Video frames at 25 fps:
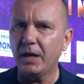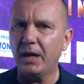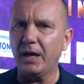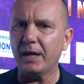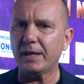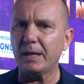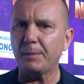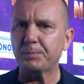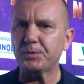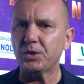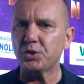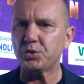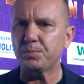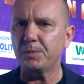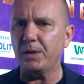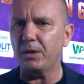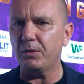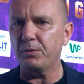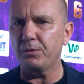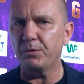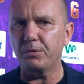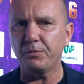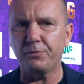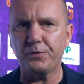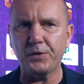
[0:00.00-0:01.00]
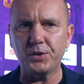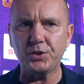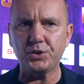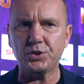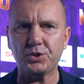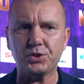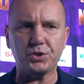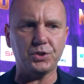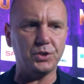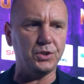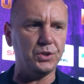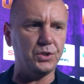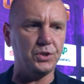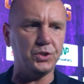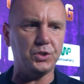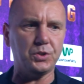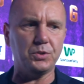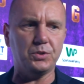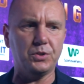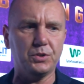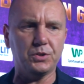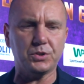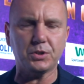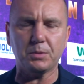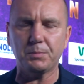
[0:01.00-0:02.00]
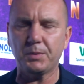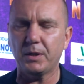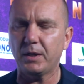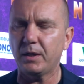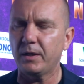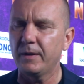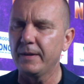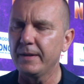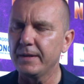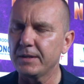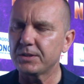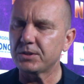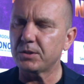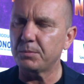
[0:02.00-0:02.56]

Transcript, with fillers: Arab też miał wyjść i, sobie,